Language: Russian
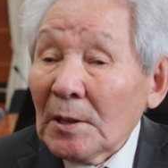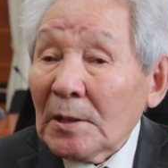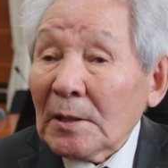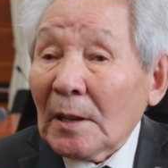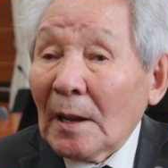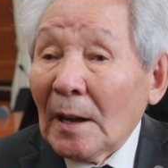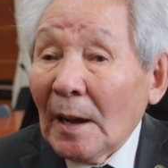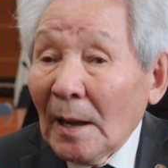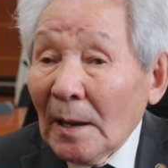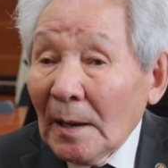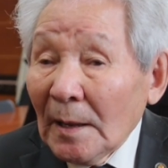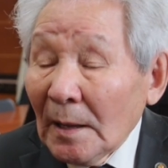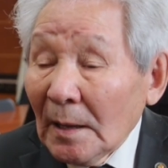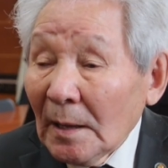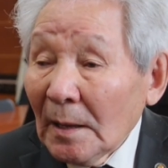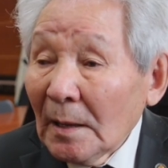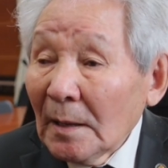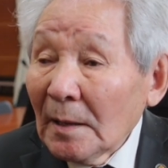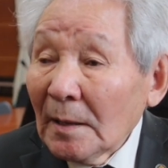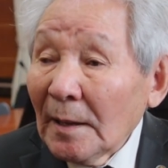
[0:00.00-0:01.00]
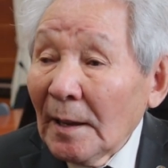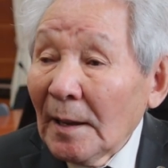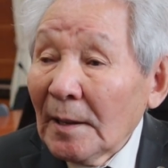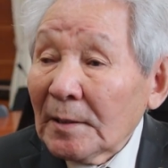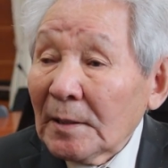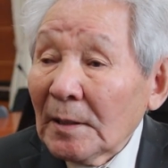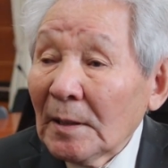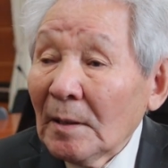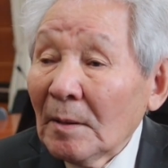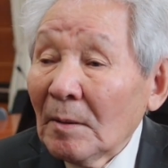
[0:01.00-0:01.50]
Искали
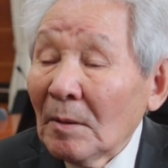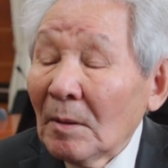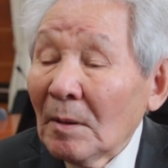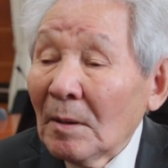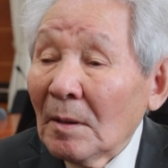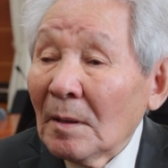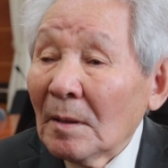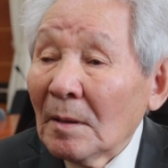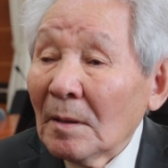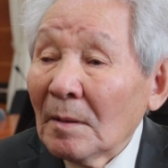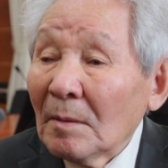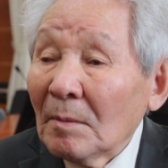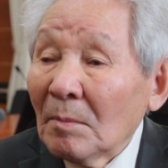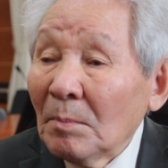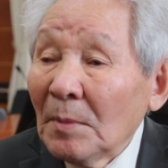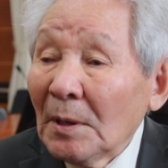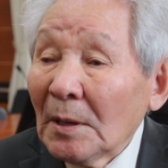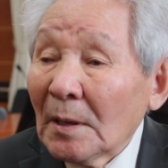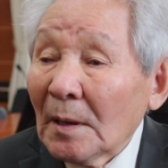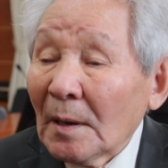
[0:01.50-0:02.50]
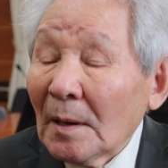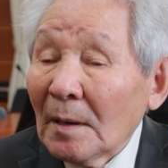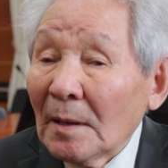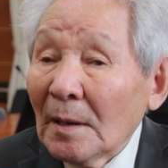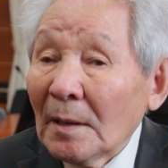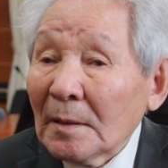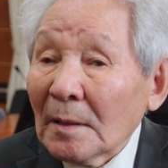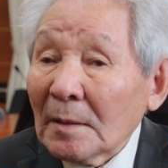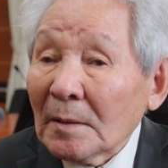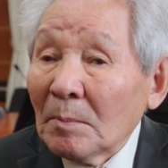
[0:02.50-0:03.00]
эти э, микро,
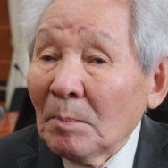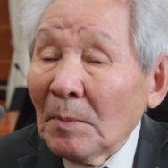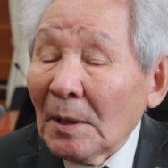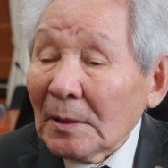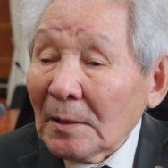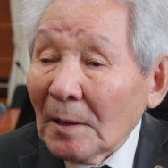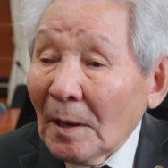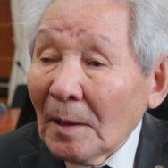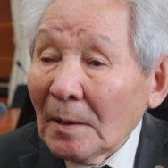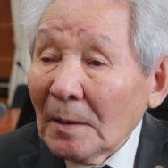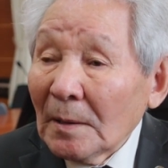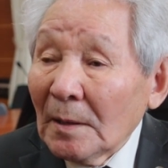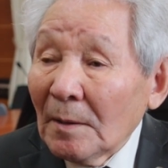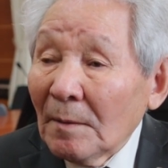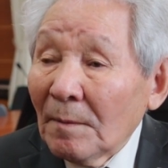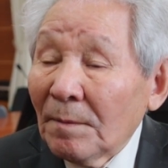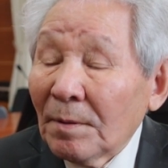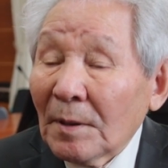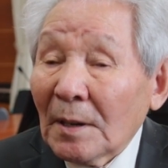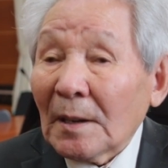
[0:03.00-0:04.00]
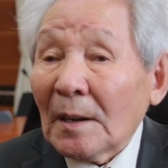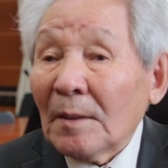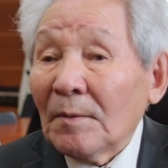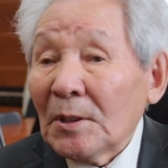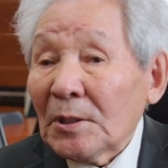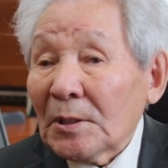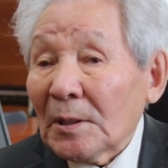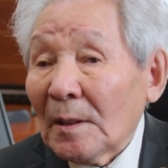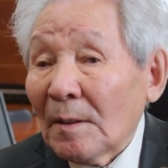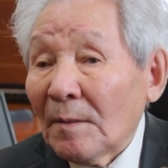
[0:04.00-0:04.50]
этот металл в
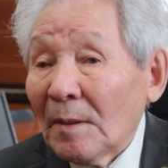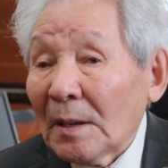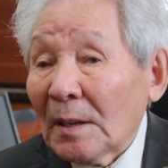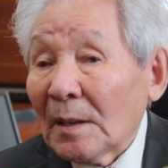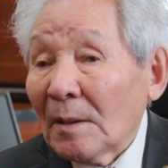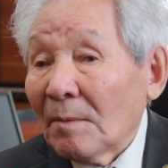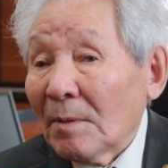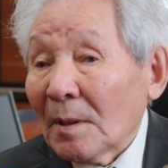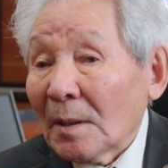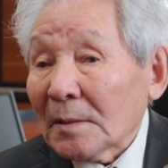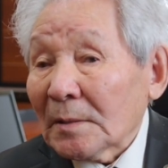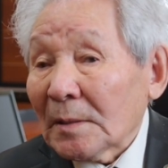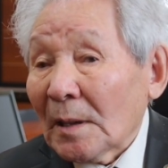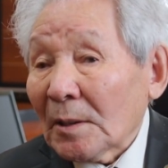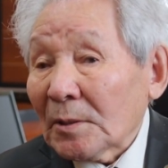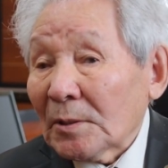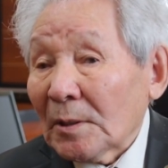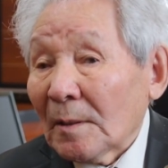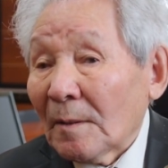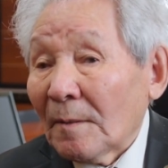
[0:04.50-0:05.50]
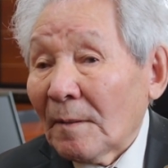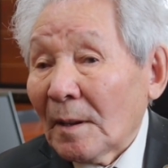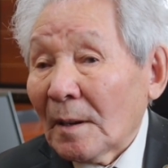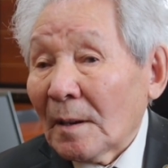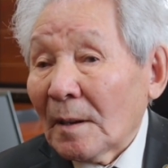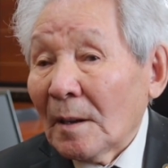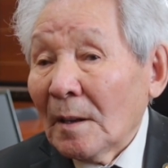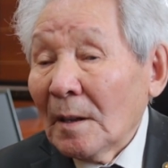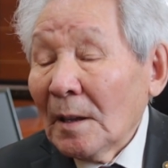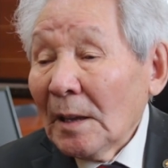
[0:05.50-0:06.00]
крови человека и в волосах
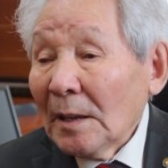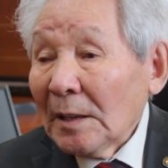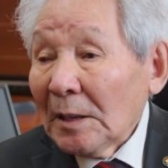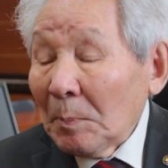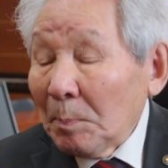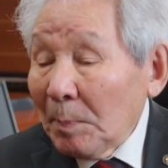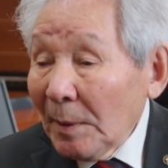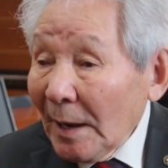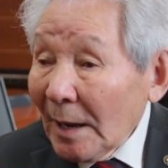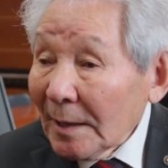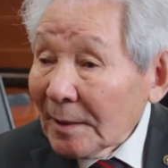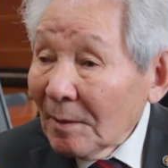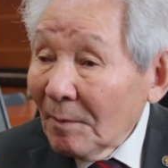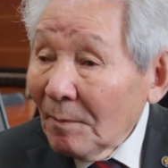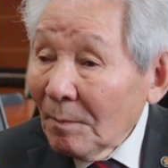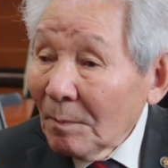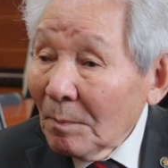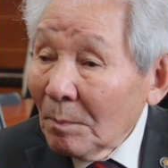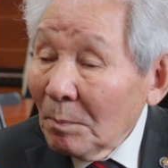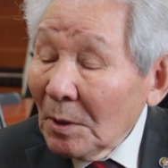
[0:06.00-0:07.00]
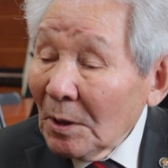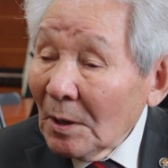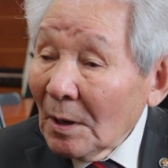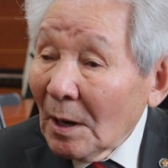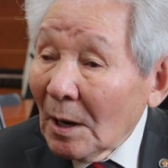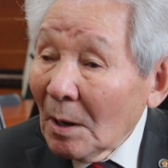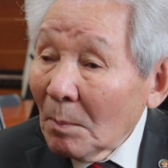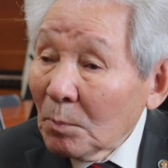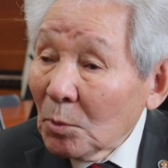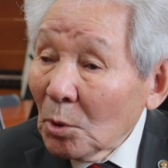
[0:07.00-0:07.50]
человека. И при этом мы
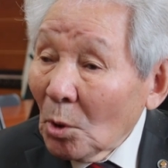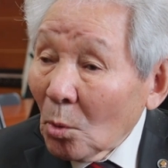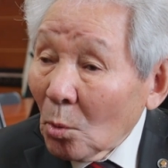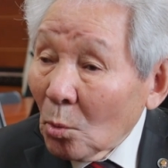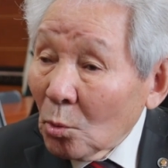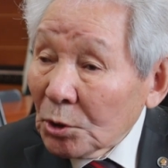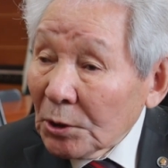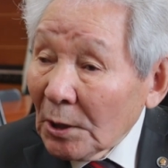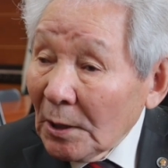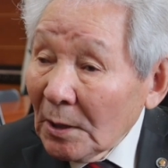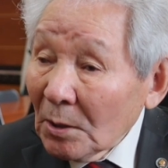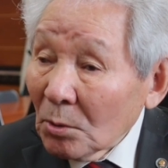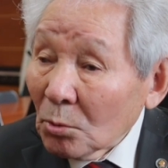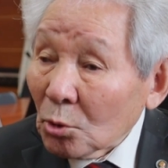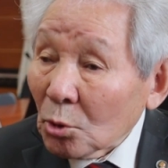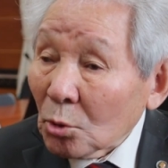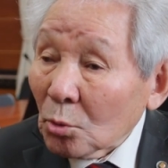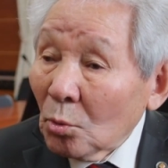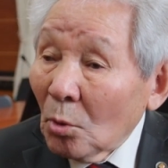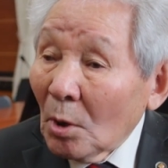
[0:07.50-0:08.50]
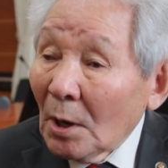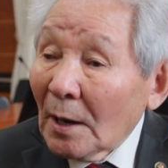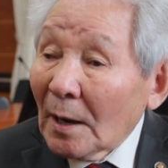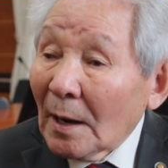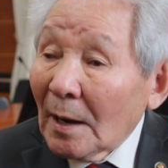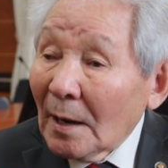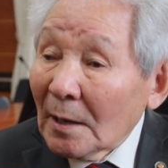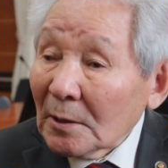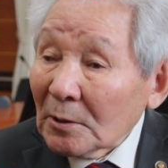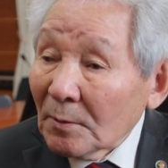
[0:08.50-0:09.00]
обнаружили, что,
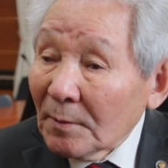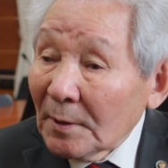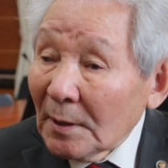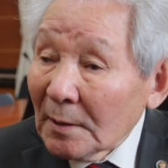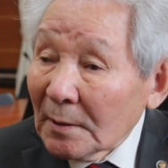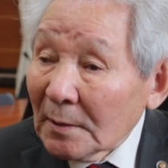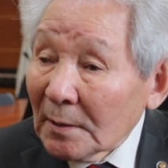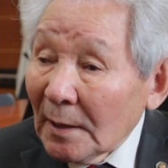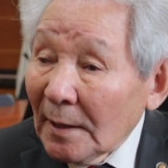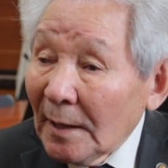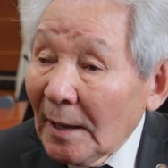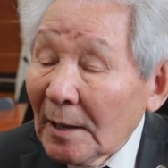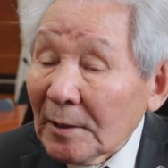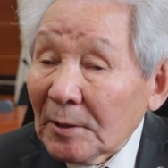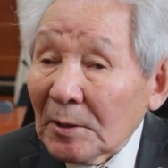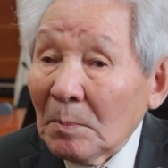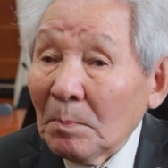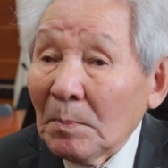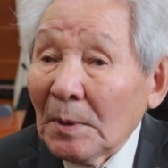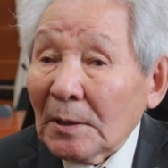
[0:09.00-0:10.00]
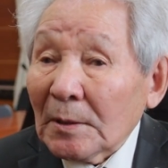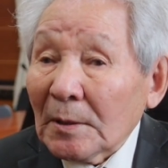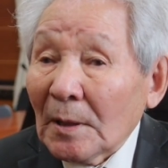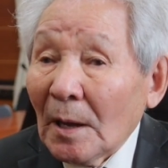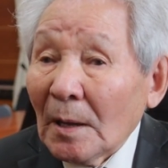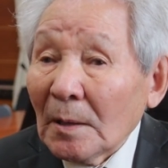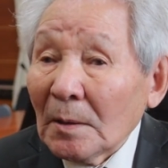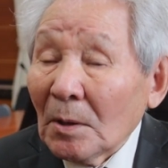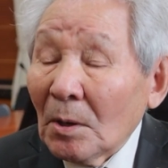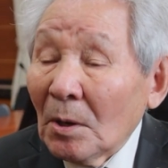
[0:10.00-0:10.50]
оказывается, этот
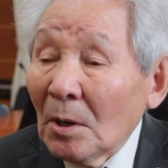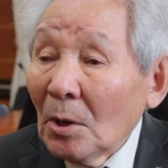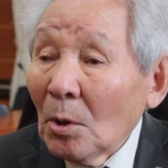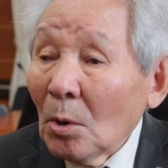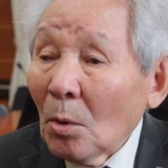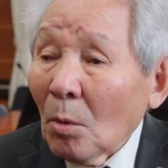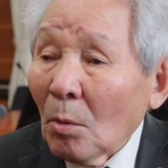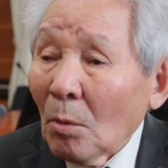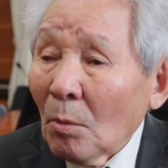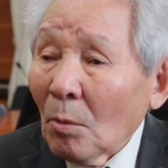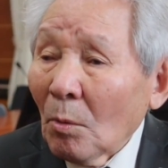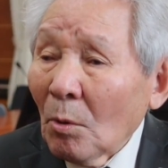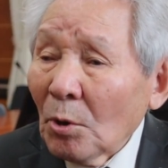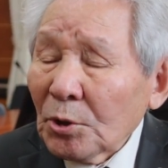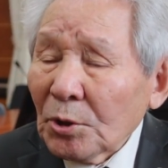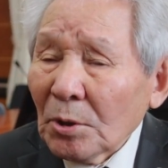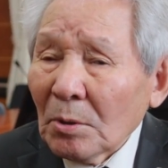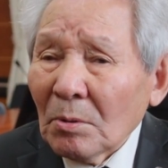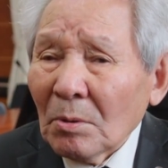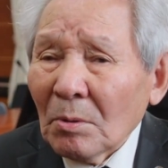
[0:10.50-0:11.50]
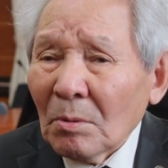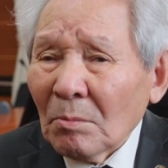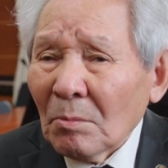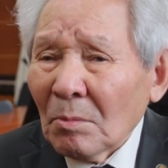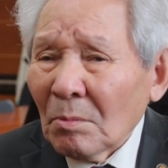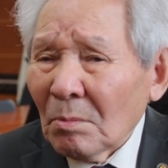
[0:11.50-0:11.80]
металл очень